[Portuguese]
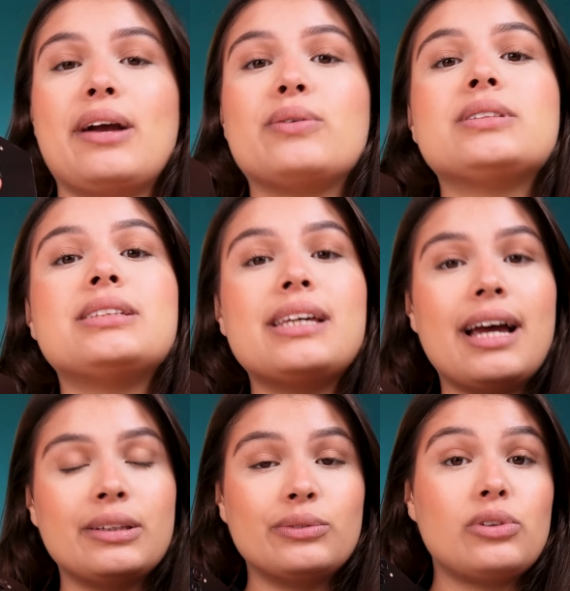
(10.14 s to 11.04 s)
é
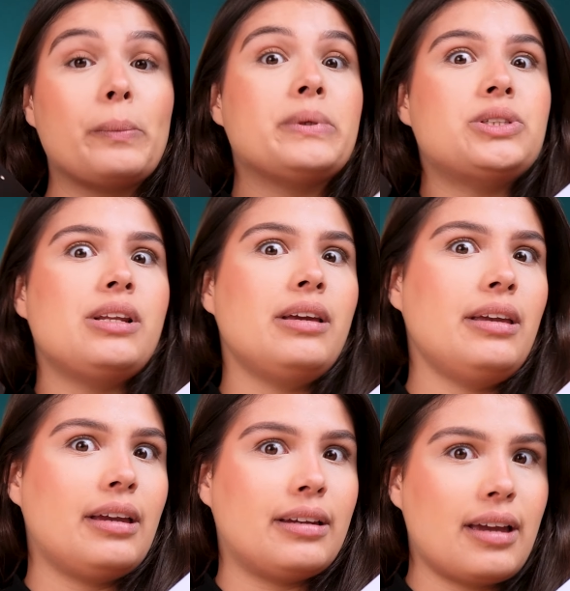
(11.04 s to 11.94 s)
considerado um top de
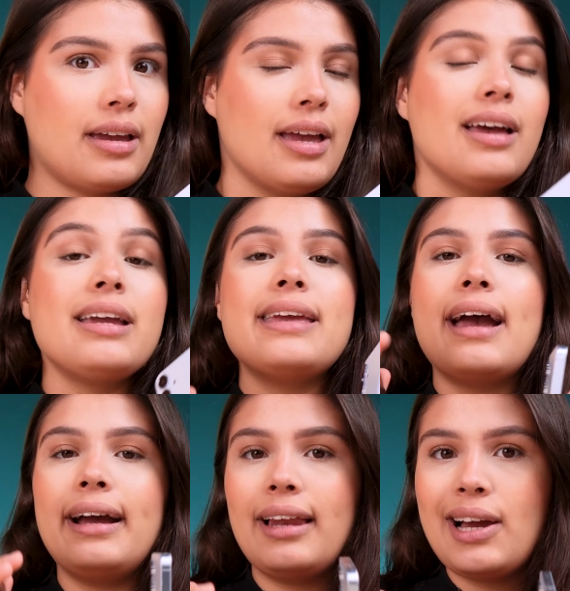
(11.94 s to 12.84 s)
linha, né? E
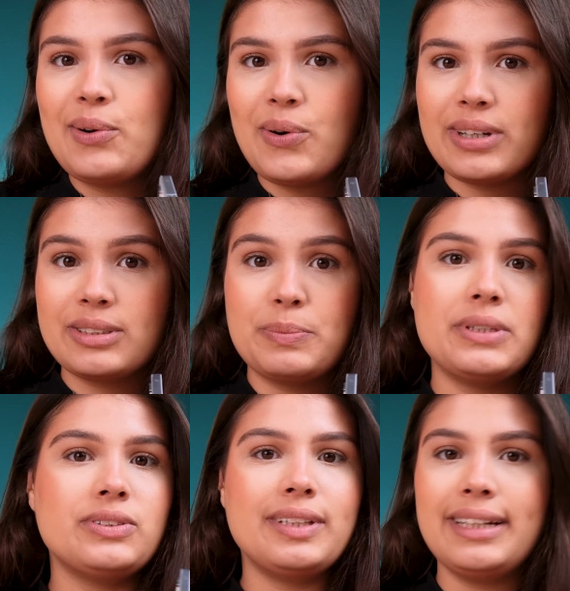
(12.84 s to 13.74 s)
é aquela coisa, o
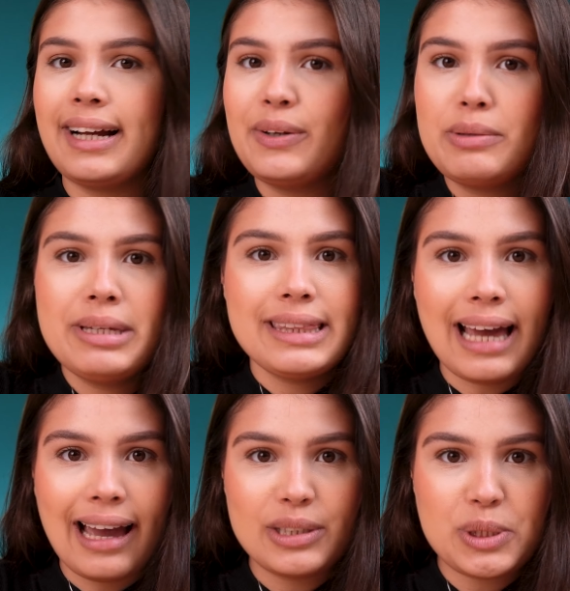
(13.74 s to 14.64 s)
preço dele caiu a
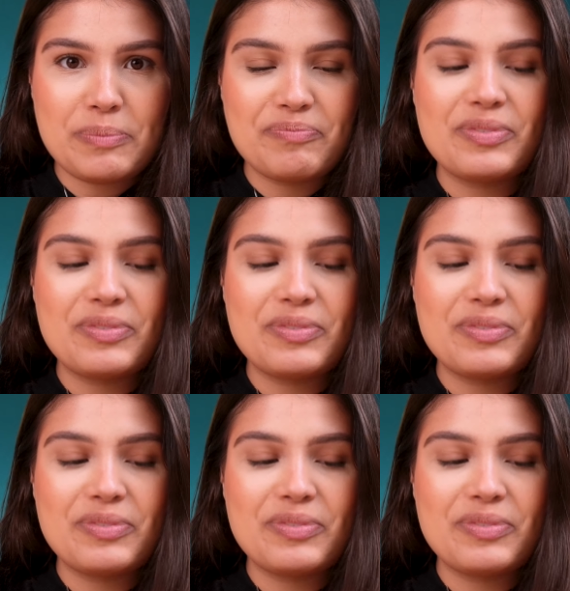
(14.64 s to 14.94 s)
metade.